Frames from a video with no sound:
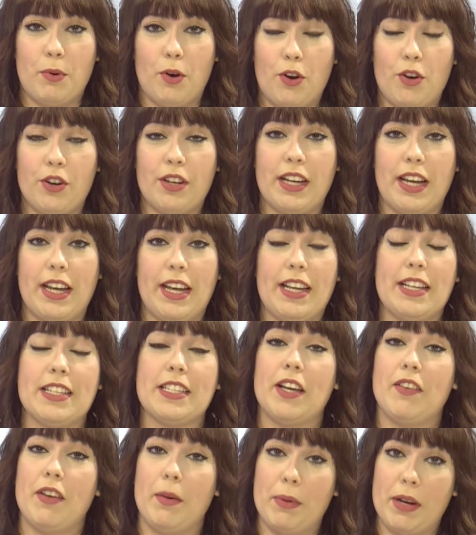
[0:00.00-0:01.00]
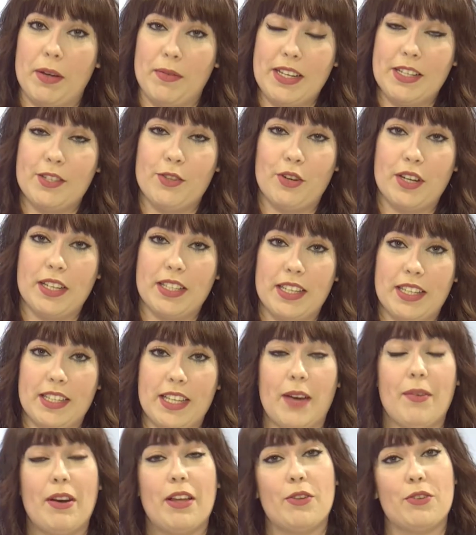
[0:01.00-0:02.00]
porque estaba previsto que este
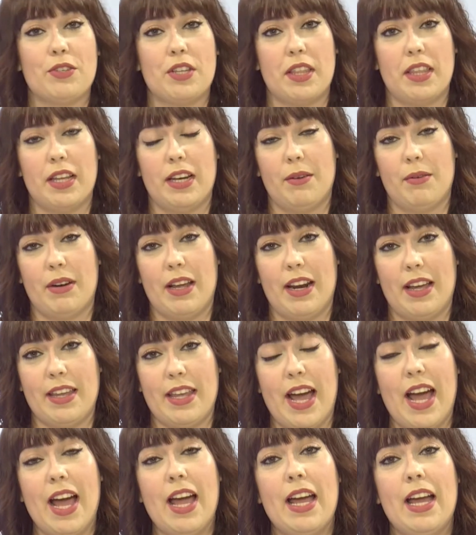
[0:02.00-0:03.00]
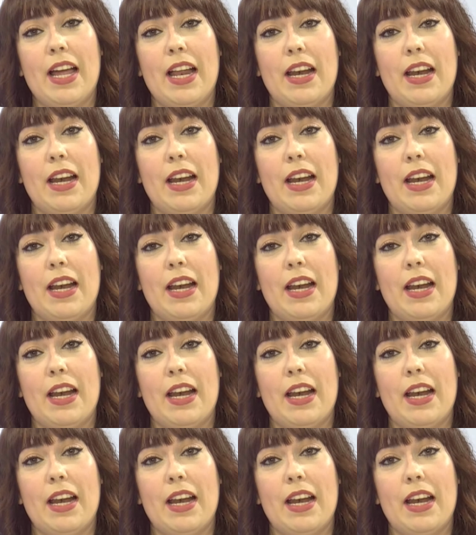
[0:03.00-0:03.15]
sábado se celebrara ya